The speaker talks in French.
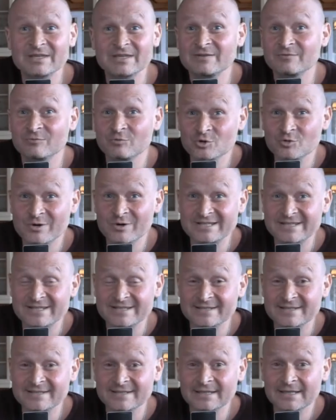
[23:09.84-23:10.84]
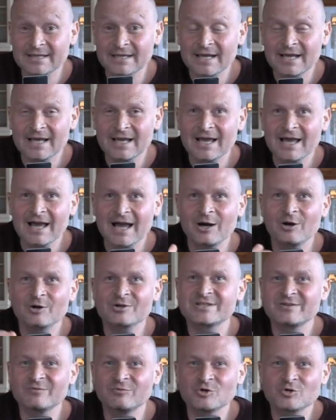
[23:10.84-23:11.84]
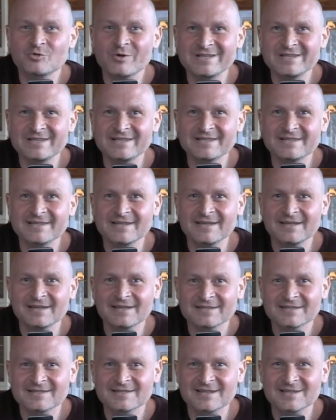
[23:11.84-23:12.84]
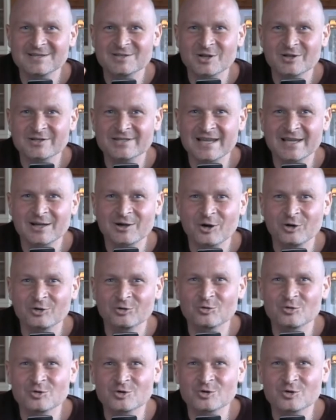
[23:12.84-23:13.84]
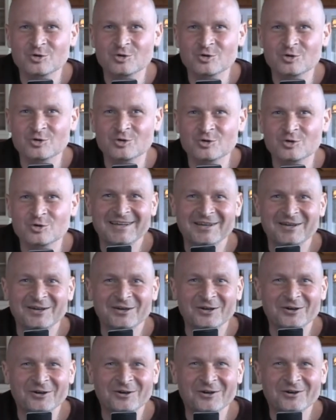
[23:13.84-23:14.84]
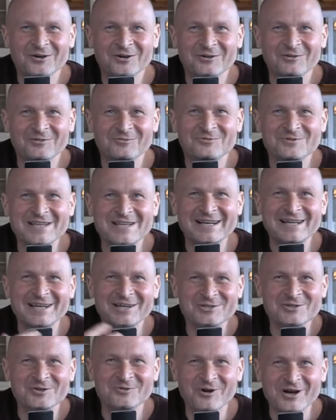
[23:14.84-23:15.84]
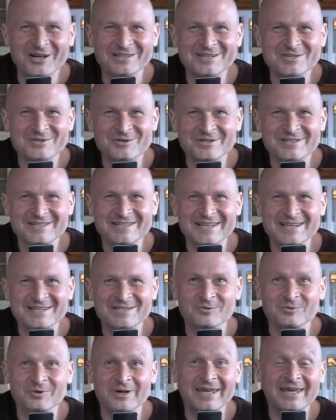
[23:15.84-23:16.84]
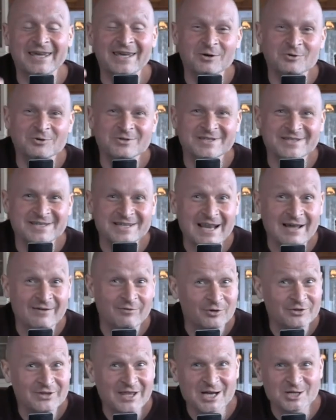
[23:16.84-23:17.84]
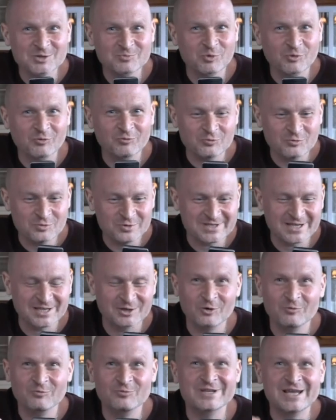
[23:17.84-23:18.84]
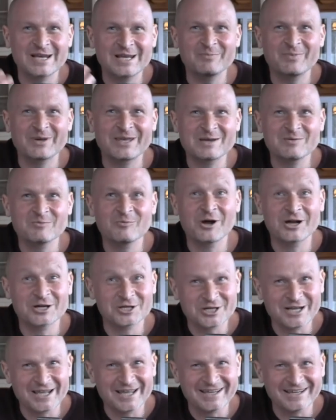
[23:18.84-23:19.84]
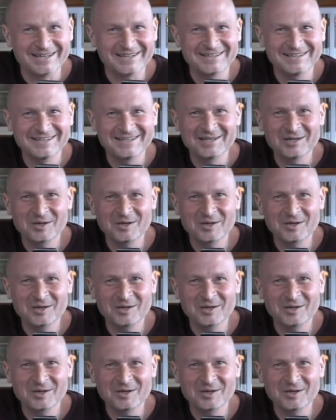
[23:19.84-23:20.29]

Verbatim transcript: Qui vous choisit alors si vous choisissez ces 150, de euh, vous allez recevoir des sollicitations. Et aussi l'avantage pour vous, c'est que vous allez payer moins cher.